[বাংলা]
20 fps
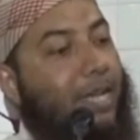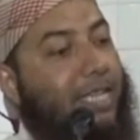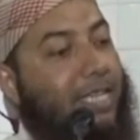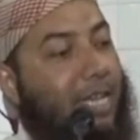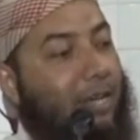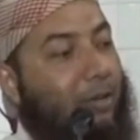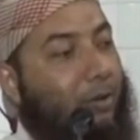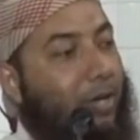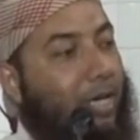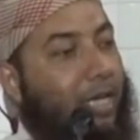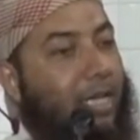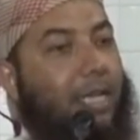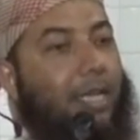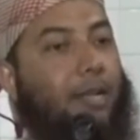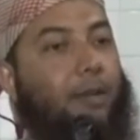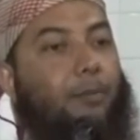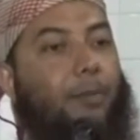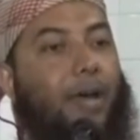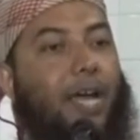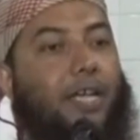বাছাই করে
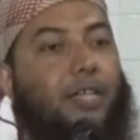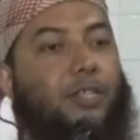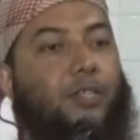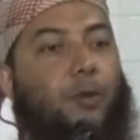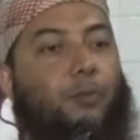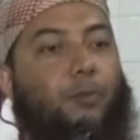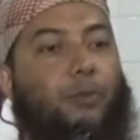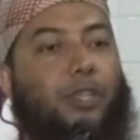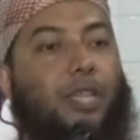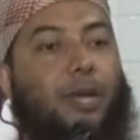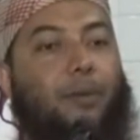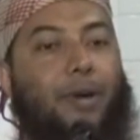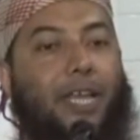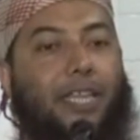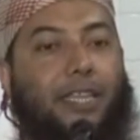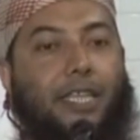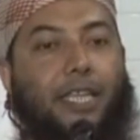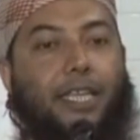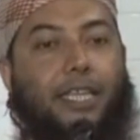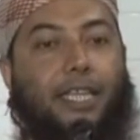নিলেন বাকি সব কথা
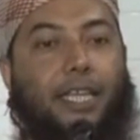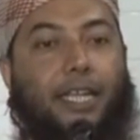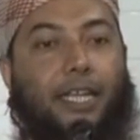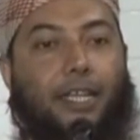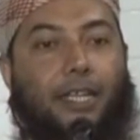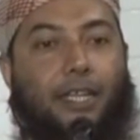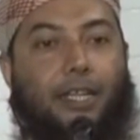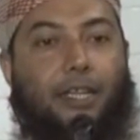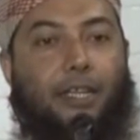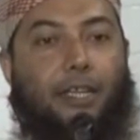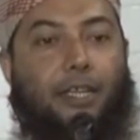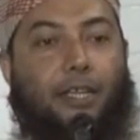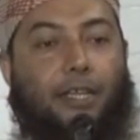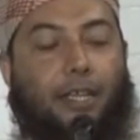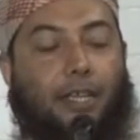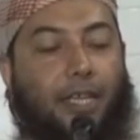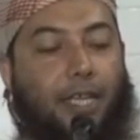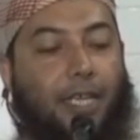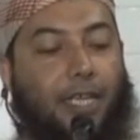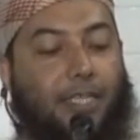বাদ দিয়ে দিলেন
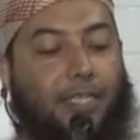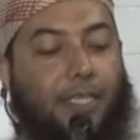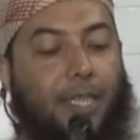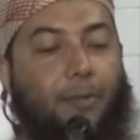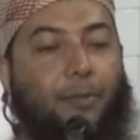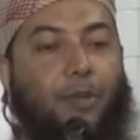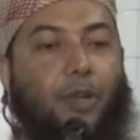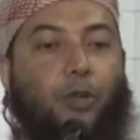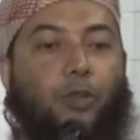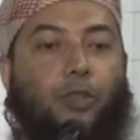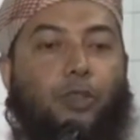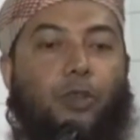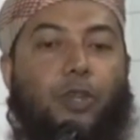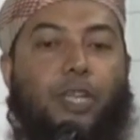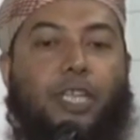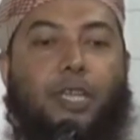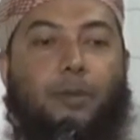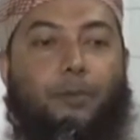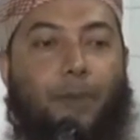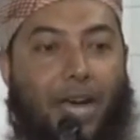ইসলামের
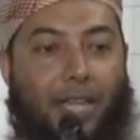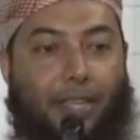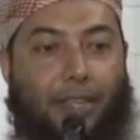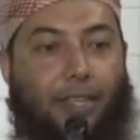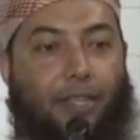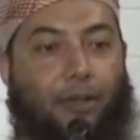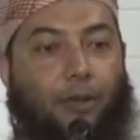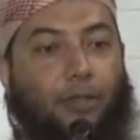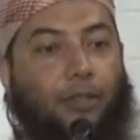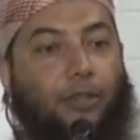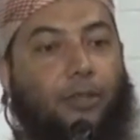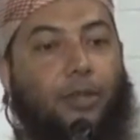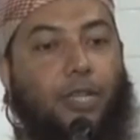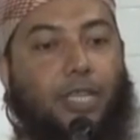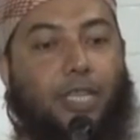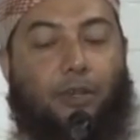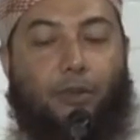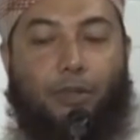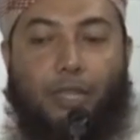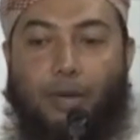অর্থনীতি বাদ
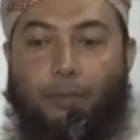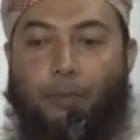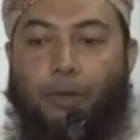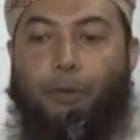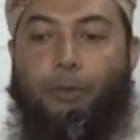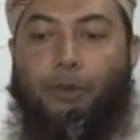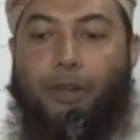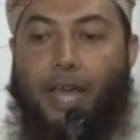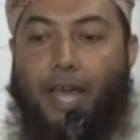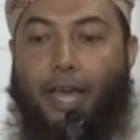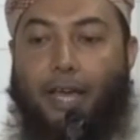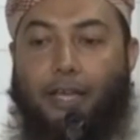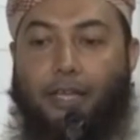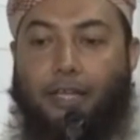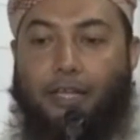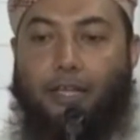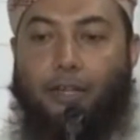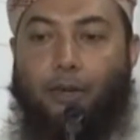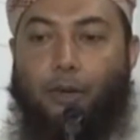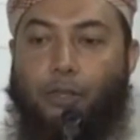অর্থনীতির কথা বলবো না
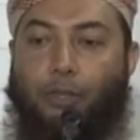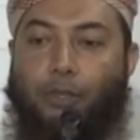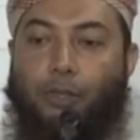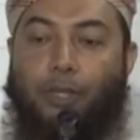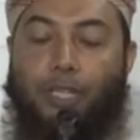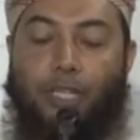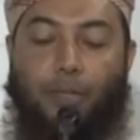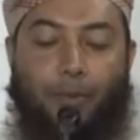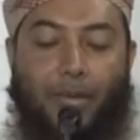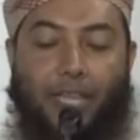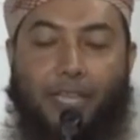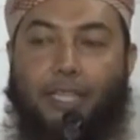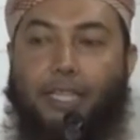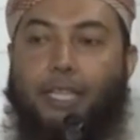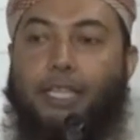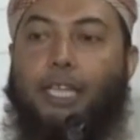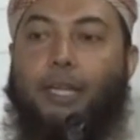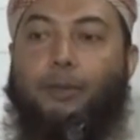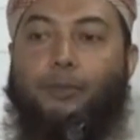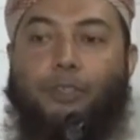অর্থনীতি বাদ
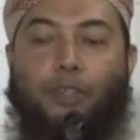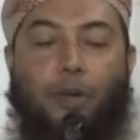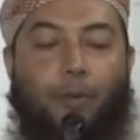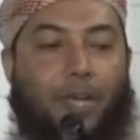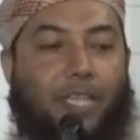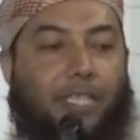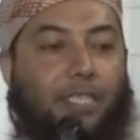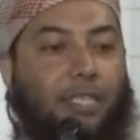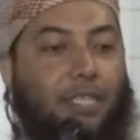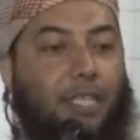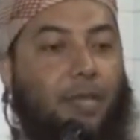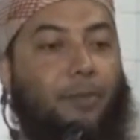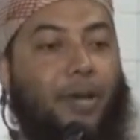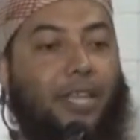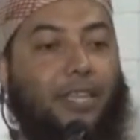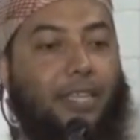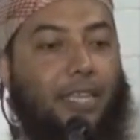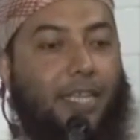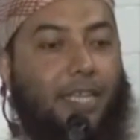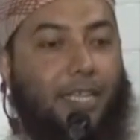দিয়ে দিলাম সমাজনীতি
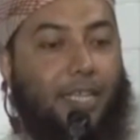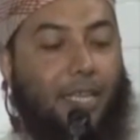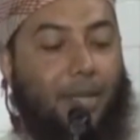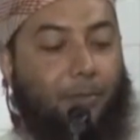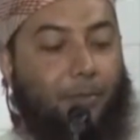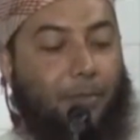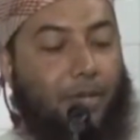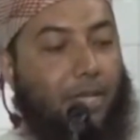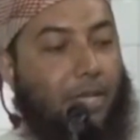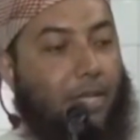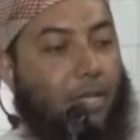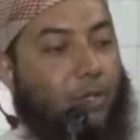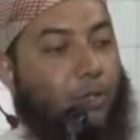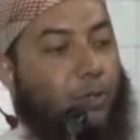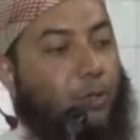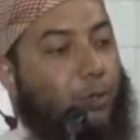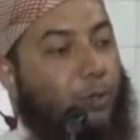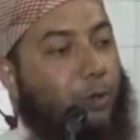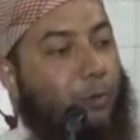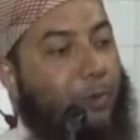বাদ দিয়ে দিলাম
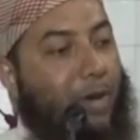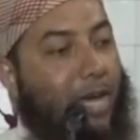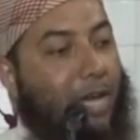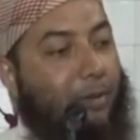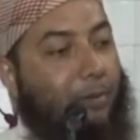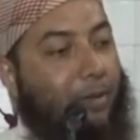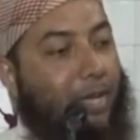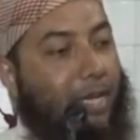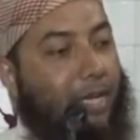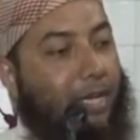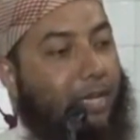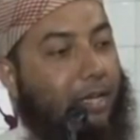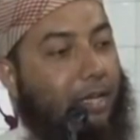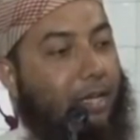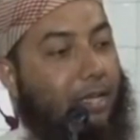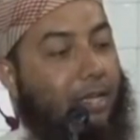শুধু পারিবারিক